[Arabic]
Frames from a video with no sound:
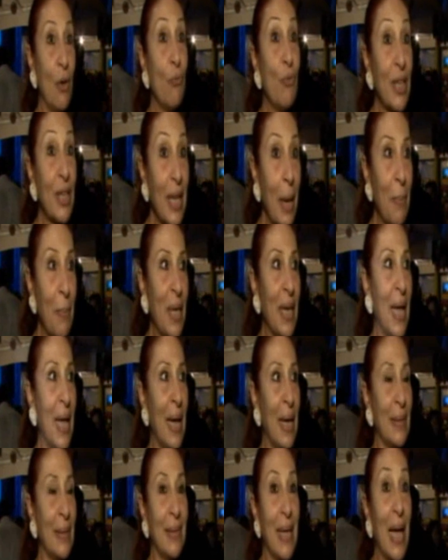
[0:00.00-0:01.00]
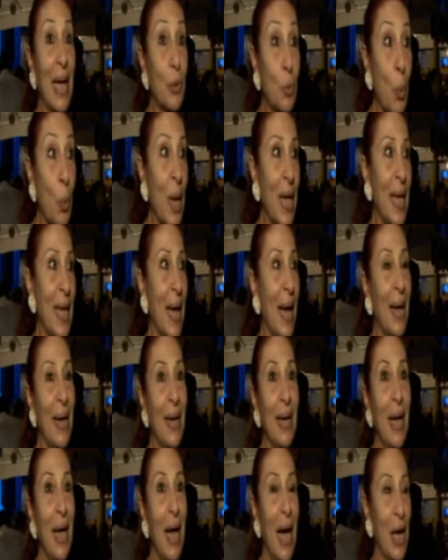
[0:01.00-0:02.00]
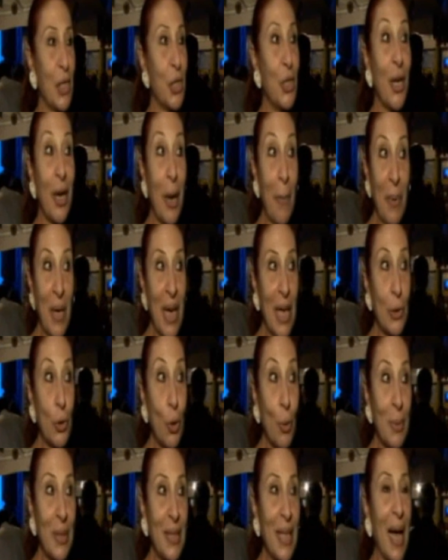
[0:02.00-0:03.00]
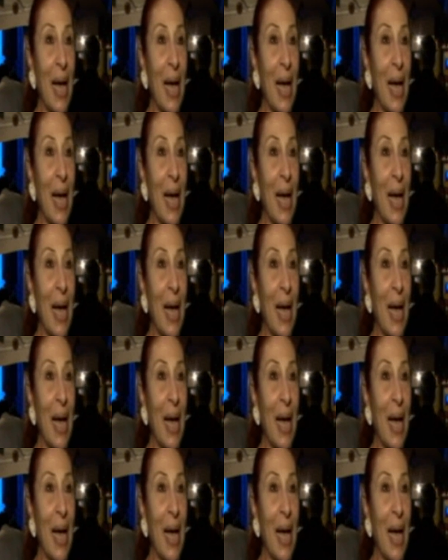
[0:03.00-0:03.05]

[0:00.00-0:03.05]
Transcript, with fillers: فيتامينات ادويه عشان ربنا يديهم